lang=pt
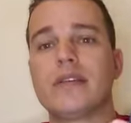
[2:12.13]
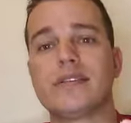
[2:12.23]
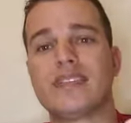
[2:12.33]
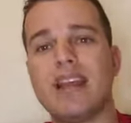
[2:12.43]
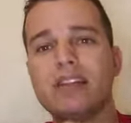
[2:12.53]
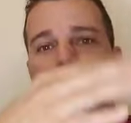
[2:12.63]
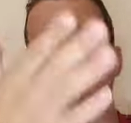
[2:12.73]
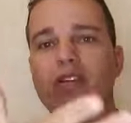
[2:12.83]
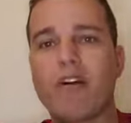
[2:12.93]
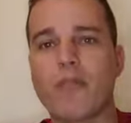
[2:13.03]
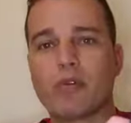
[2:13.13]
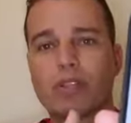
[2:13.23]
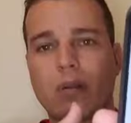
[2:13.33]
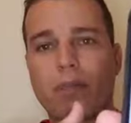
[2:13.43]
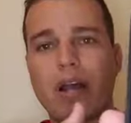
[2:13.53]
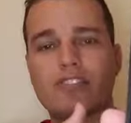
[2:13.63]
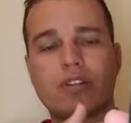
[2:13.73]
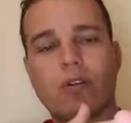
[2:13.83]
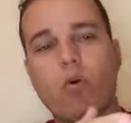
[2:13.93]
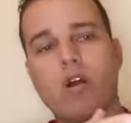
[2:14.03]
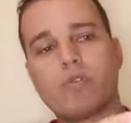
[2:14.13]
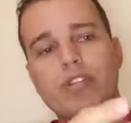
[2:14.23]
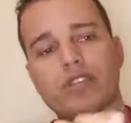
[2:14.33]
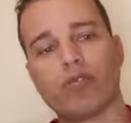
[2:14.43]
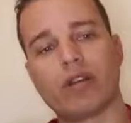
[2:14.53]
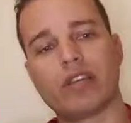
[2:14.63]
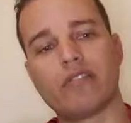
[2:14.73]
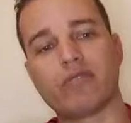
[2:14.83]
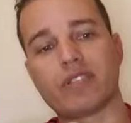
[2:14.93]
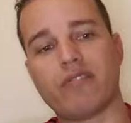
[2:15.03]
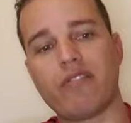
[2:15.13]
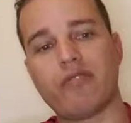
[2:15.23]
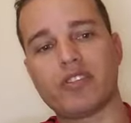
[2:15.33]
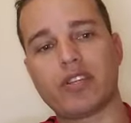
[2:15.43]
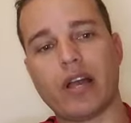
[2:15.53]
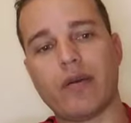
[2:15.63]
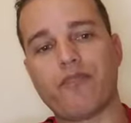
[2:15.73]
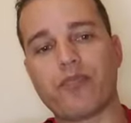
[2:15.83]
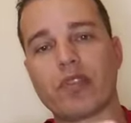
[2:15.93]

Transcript: se ele te levar para outra página, igual aconteceu aqui, você vai fechar.